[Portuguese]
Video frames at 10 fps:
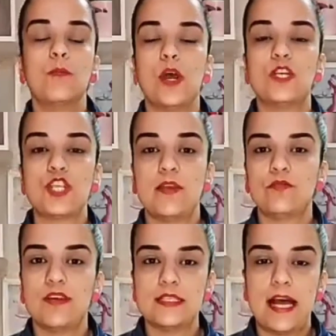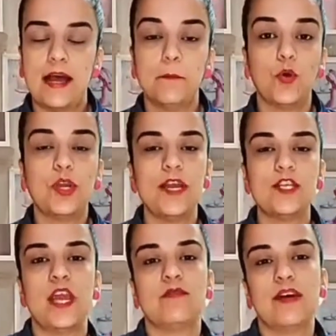para o recheio vazar. Porque o
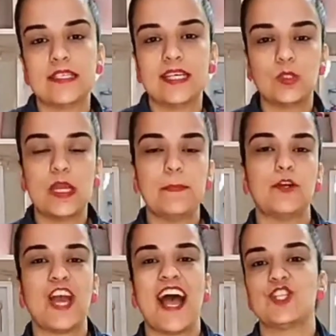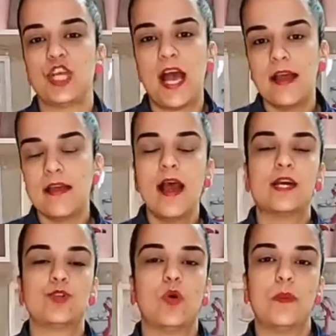recheio vazando, ele pode rachar
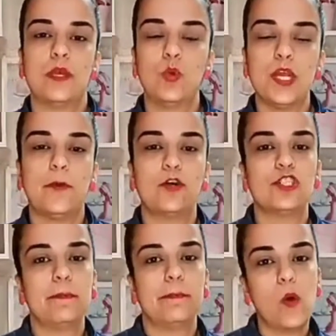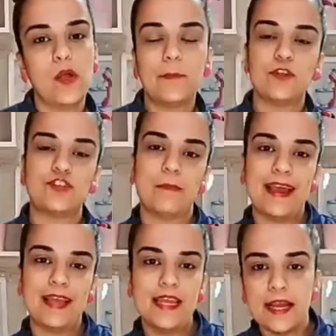a sua cobertura, pode dar bolha, pode dar
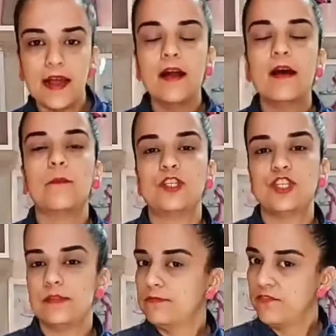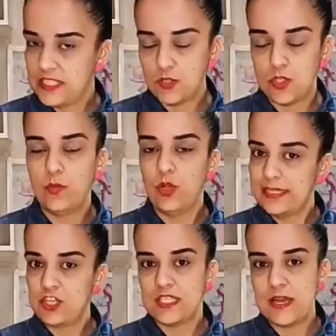barriga, pode fazer o seu bolo
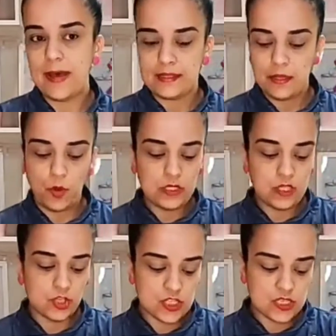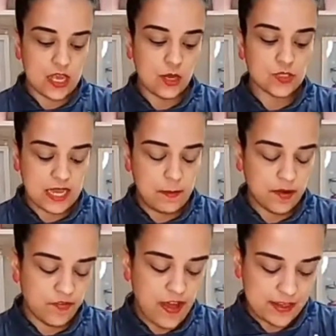até desabar, tá bom? Então eu
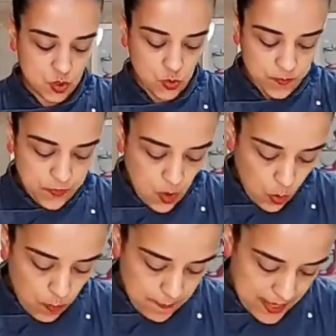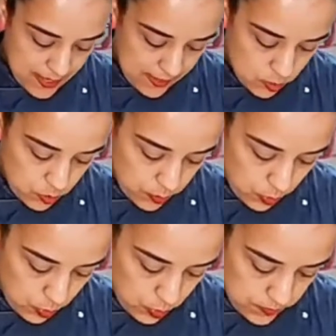sempre faço uma beirinha no
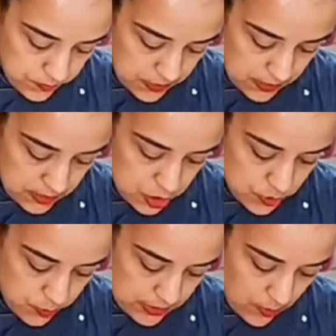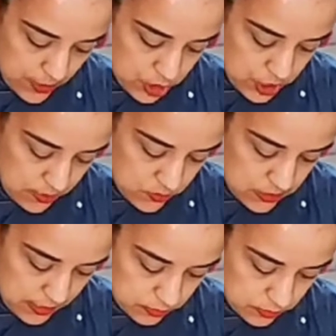bolo antes de botar o recheio no
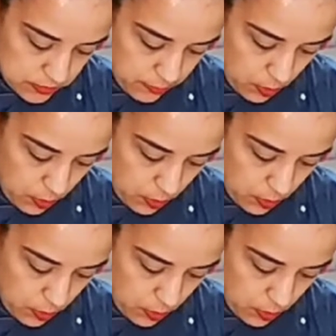centro, tá